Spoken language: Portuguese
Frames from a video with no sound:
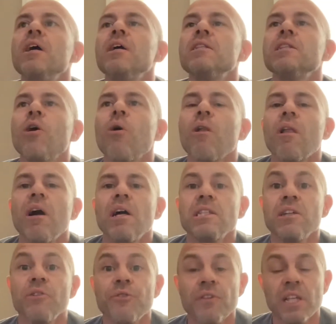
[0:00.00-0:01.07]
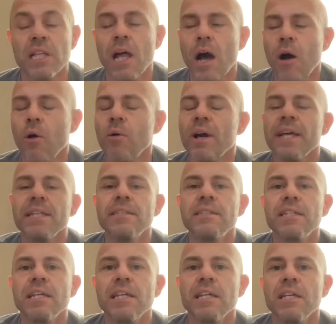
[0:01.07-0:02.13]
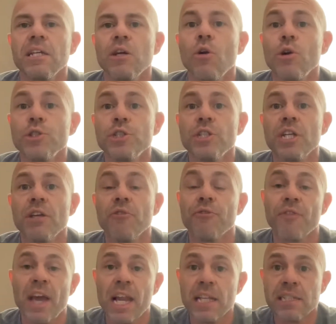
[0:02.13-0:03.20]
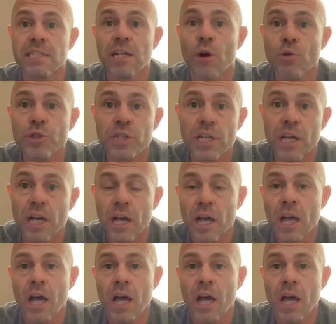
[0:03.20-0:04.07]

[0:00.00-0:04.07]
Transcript: na Holanda, final entre Roger, Félix Auger